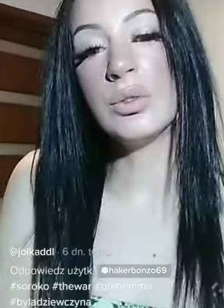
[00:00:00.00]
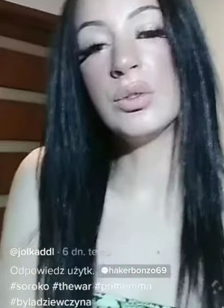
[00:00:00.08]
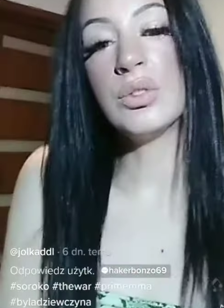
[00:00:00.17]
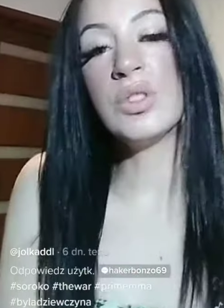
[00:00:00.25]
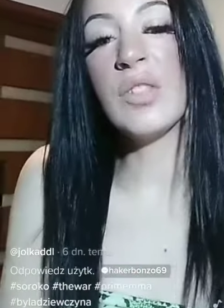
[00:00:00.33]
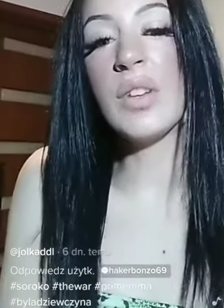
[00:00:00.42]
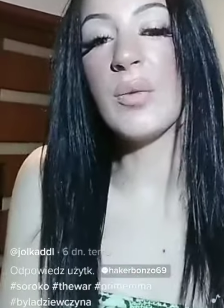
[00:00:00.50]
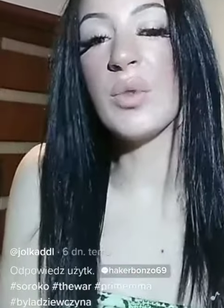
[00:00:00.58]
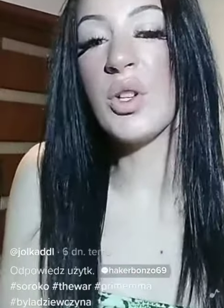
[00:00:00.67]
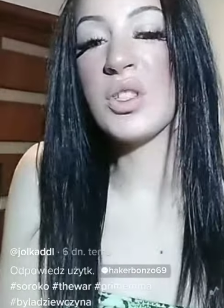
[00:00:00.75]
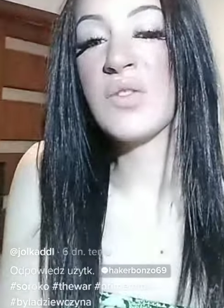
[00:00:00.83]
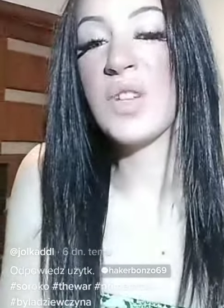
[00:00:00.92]
Nie wiem, no
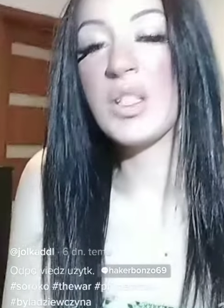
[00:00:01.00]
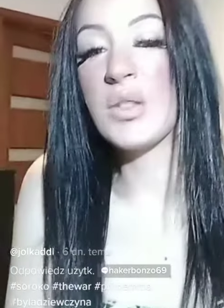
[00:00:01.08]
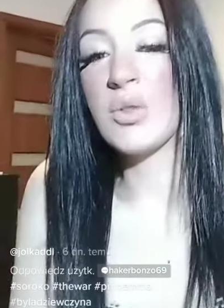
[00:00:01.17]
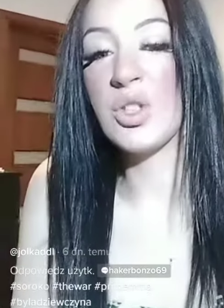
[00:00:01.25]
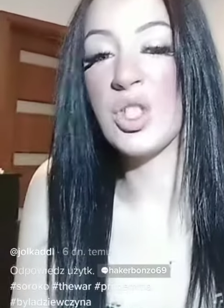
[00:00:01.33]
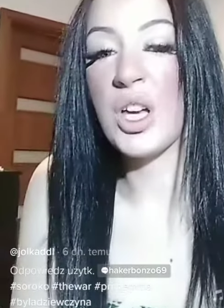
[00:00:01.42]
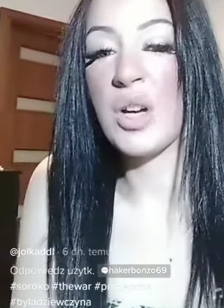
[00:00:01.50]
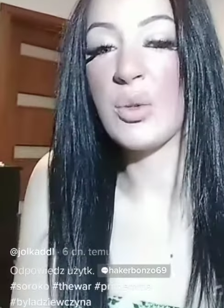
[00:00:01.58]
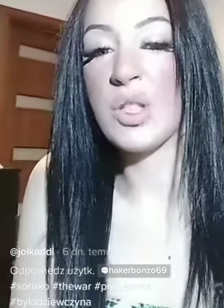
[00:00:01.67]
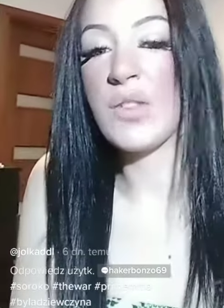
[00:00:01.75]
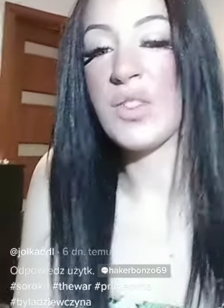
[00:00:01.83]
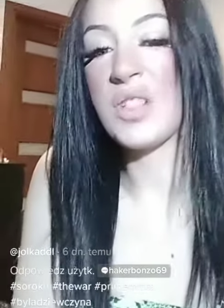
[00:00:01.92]
stwierdził, że
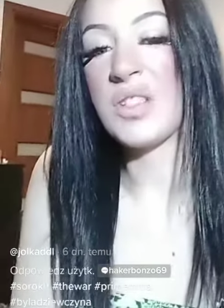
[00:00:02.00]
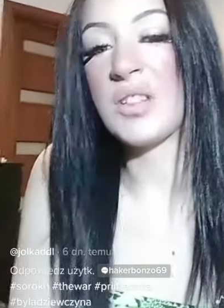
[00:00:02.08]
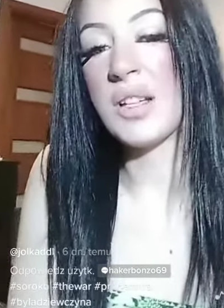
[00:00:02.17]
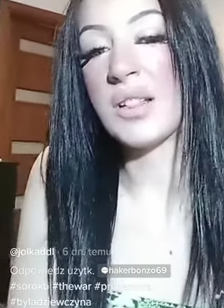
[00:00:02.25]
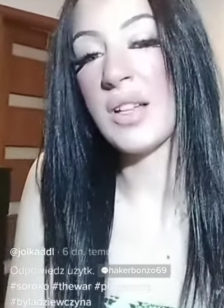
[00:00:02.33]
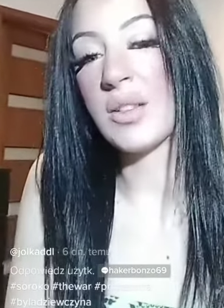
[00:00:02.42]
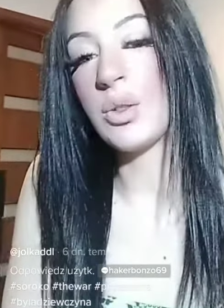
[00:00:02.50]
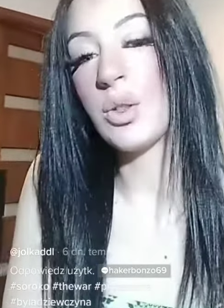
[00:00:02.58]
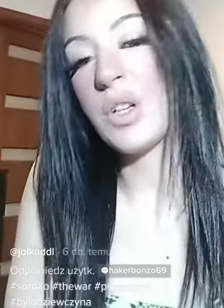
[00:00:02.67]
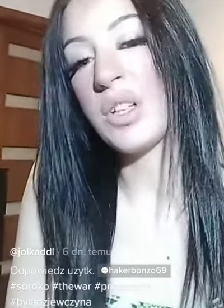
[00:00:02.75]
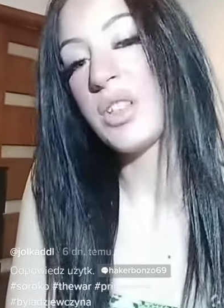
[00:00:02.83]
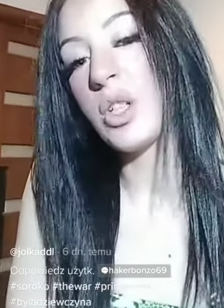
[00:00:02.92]
usuwa się z internetu,
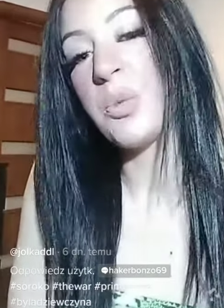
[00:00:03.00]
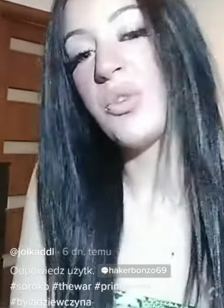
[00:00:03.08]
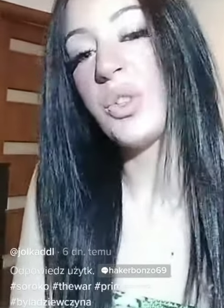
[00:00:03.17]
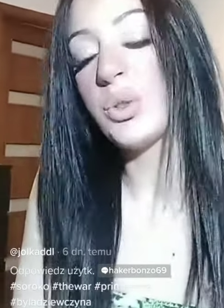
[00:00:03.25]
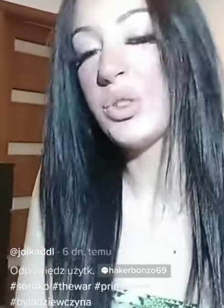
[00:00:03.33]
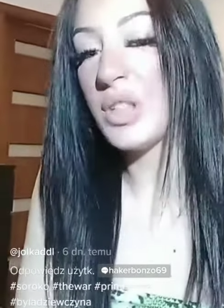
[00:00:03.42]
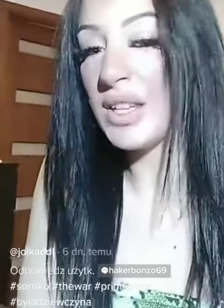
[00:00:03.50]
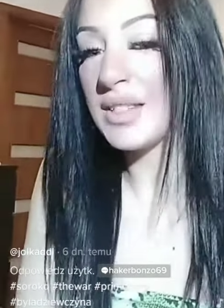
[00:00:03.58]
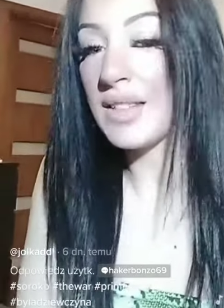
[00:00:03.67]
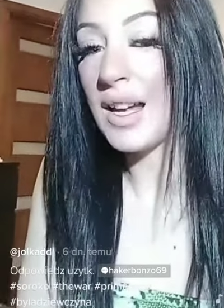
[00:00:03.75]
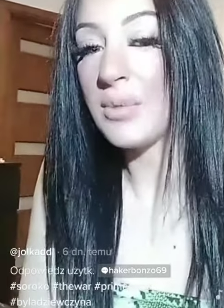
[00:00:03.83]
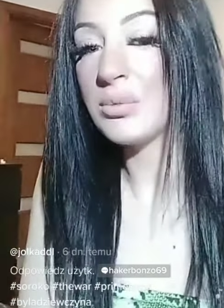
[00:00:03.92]
dokładnego powodu nie
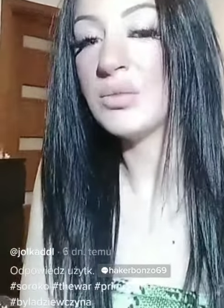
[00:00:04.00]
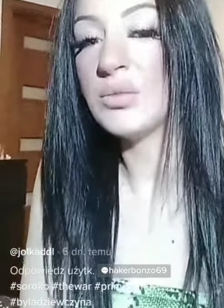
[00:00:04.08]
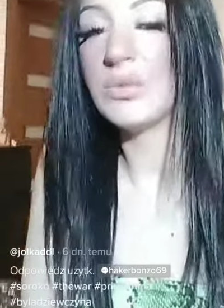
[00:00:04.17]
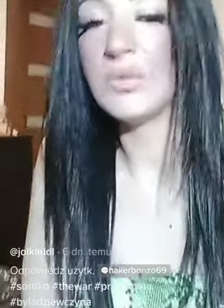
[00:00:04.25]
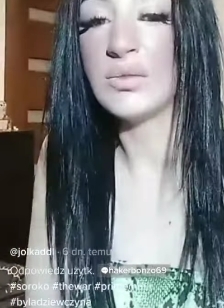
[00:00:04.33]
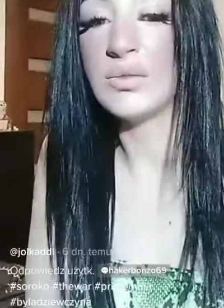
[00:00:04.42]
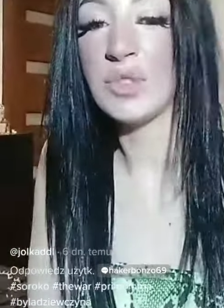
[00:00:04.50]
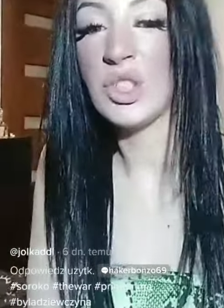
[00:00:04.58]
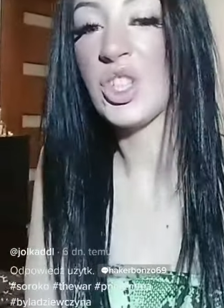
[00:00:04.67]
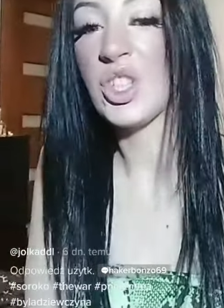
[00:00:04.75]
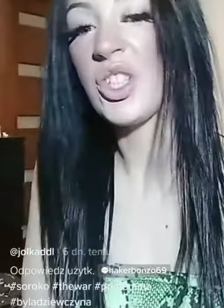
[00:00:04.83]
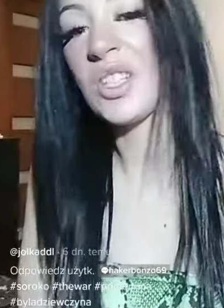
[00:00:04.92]
znam, mm, to
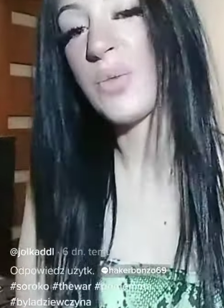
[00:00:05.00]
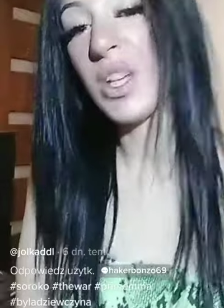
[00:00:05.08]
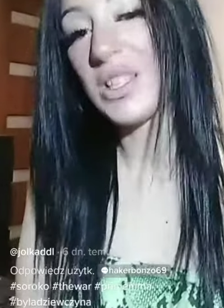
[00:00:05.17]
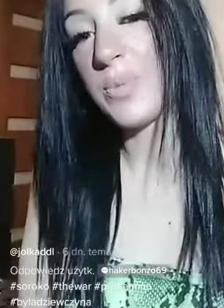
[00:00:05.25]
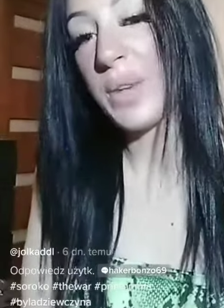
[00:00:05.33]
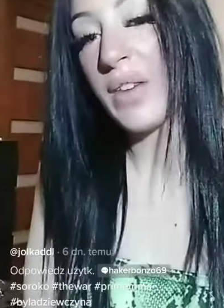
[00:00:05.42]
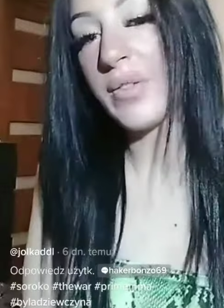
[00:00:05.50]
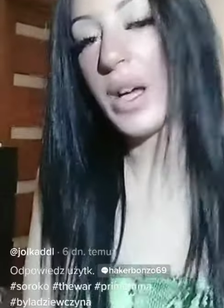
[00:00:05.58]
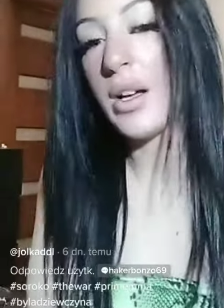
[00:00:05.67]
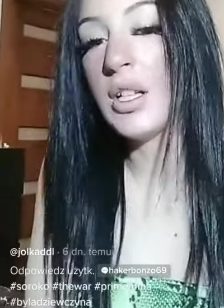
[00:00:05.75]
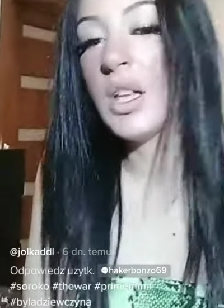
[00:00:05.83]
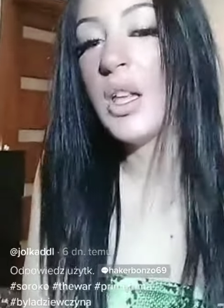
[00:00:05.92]
też nie jest moja sprawa.
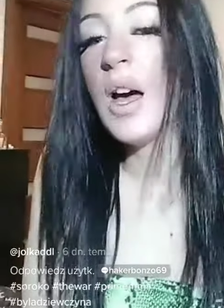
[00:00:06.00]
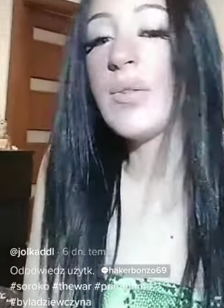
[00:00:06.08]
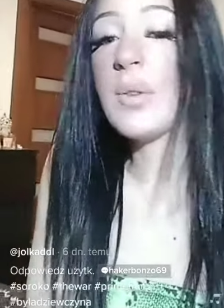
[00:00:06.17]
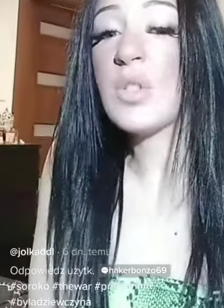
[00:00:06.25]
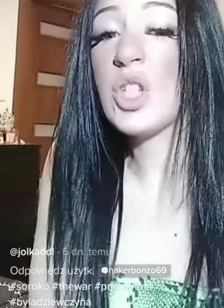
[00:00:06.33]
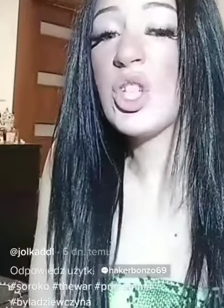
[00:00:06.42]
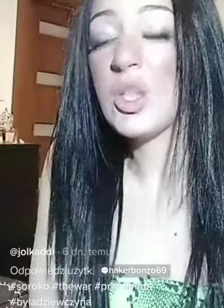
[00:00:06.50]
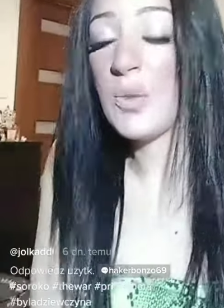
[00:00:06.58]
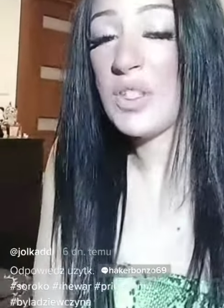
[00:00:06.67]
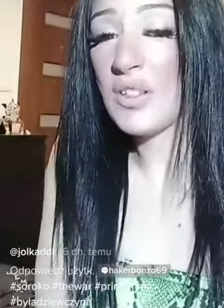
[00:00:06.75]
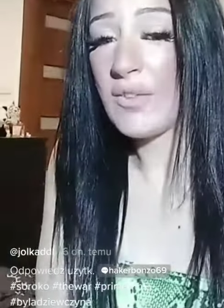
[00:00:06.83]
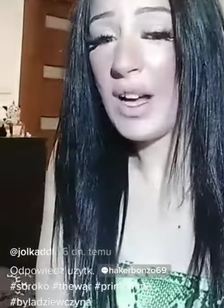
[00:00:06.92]
Wiem, że jeszcze
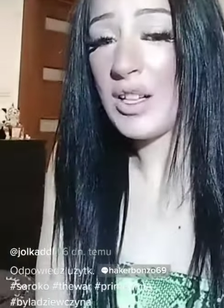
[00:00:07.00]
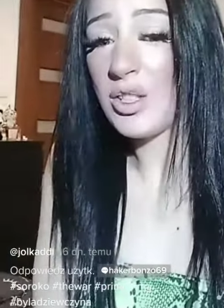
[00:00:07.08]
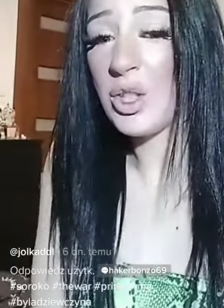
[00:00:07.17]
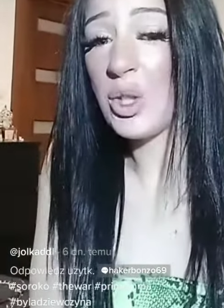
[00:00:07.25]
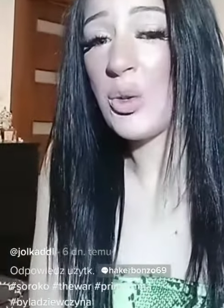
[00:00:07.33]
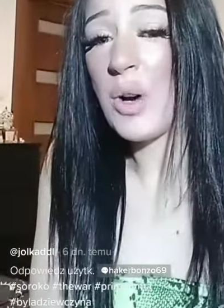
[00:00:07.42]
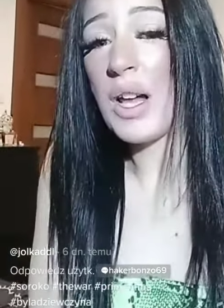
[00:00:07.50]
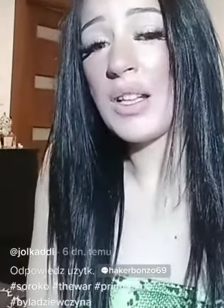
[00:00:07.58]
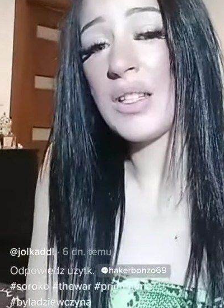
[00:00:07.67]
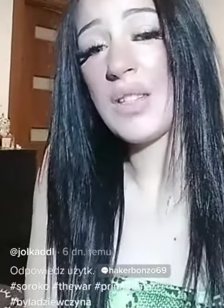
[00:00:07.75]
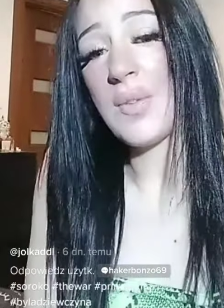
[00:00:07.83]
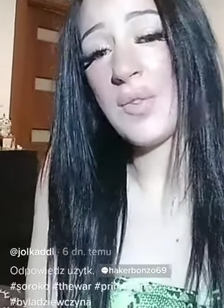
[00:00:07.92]
będzie walczył, ale
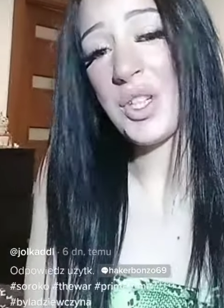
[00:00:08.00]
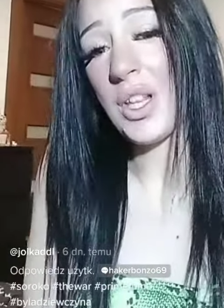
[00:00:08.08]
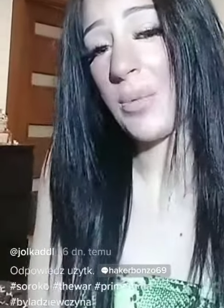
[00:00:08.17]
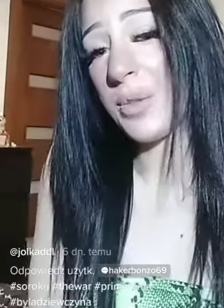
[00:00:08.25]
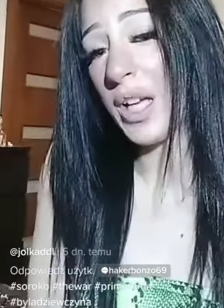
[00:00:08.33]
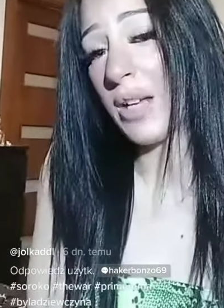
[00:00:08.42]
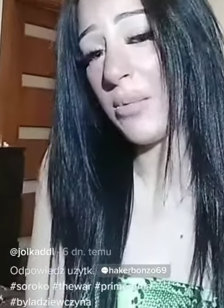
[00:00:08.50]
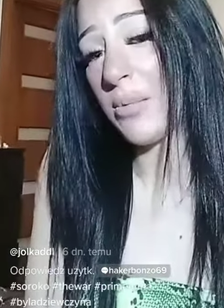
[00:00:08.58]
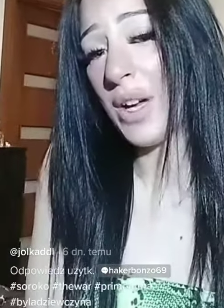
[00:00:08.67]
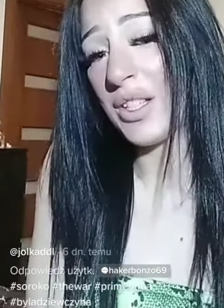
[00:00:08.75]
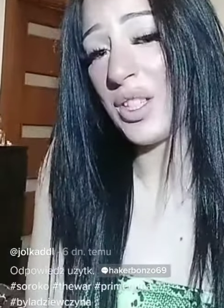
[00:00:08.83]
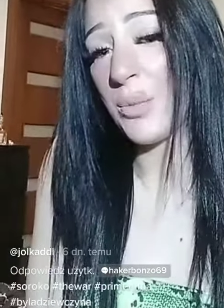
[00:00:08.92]
nie wiem, czy na
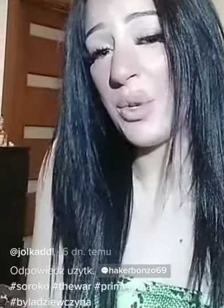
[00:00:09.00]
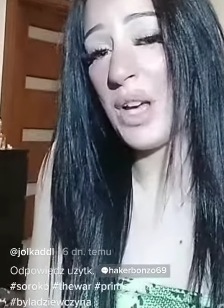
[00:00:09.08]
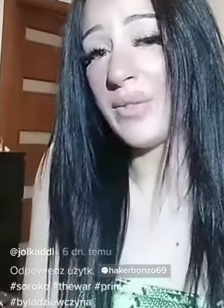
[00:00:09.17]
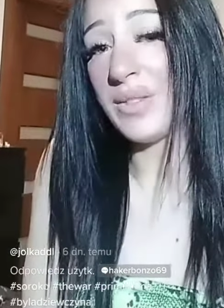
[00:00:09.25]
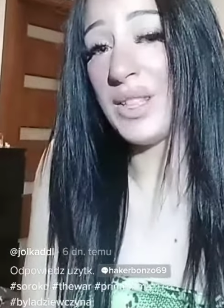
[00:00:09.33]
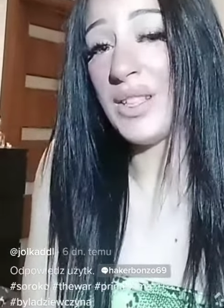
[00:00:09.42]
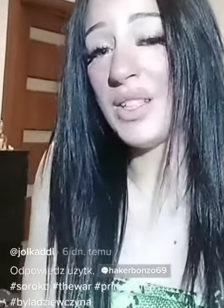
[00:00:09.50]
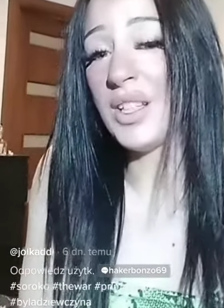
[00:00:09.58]
ma się pojawi.